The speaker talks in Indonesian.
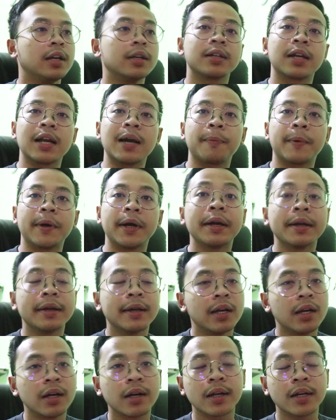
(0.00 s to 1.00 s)
kenapa
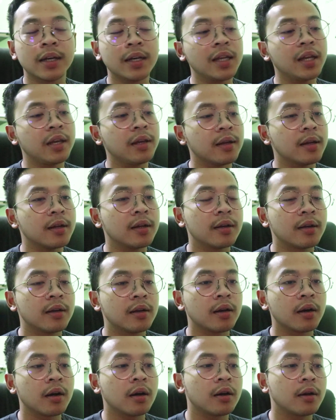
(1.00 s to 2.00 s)
karena ini
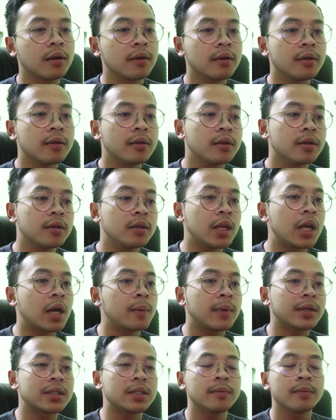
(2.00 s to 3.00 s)
yang
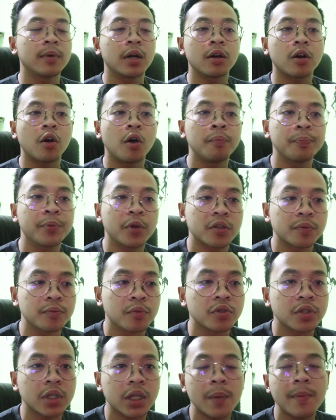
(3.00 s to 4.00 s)
masih mengkompos
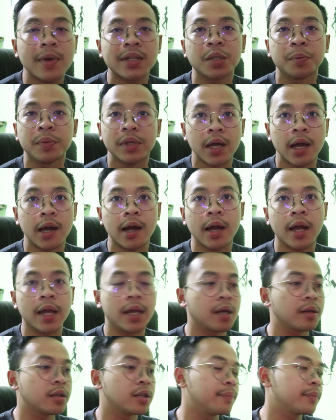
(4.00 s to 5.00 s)
musiknya masih BI
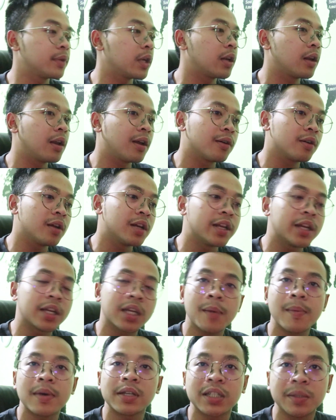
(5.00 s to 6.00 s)
yang nyiptain
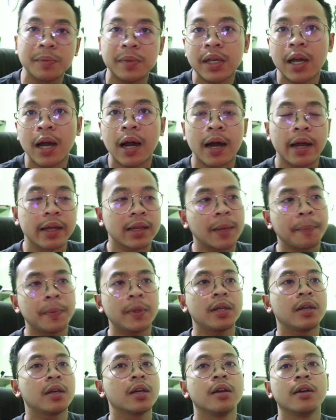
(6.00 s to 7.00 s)
liriknya masih BI
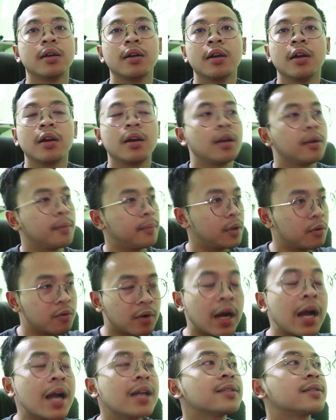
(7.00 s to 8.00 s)
tapi
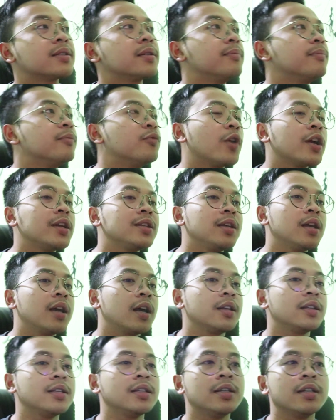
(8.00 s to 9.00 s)
mengkurang semua ini
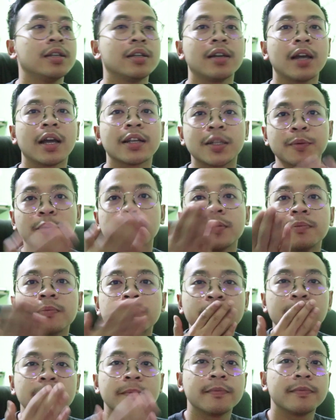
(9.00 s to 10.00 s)
anjing astagfirullah
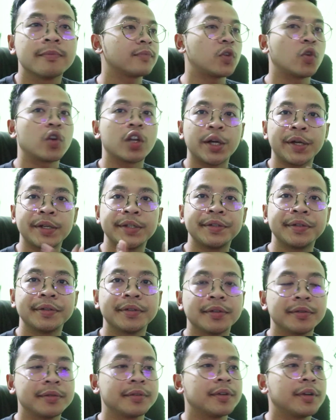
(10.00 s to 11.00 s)
sorry guys
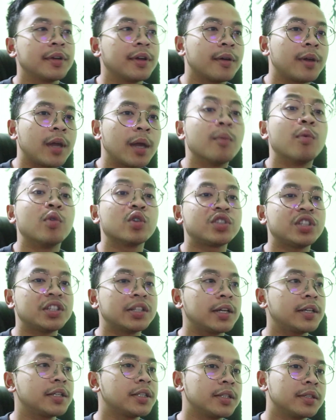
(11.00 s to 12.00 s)
emosi
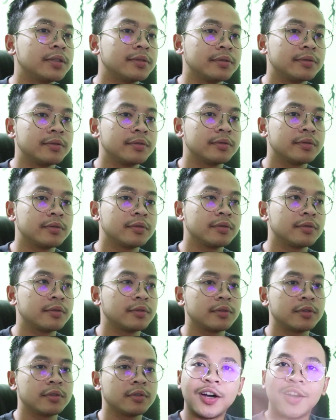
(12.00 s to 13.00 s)
guys
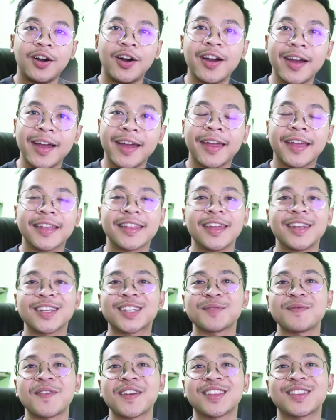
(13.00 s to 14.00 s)
oke okay, jadi
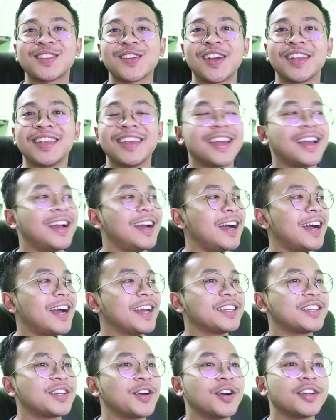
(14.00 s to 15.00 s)
seperti aja
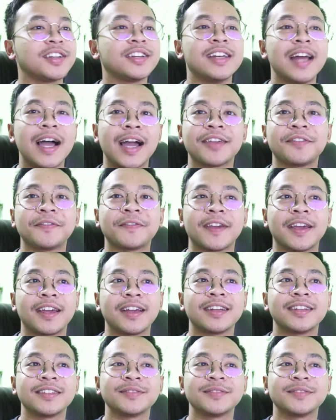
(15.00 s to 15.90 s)
icon dive ya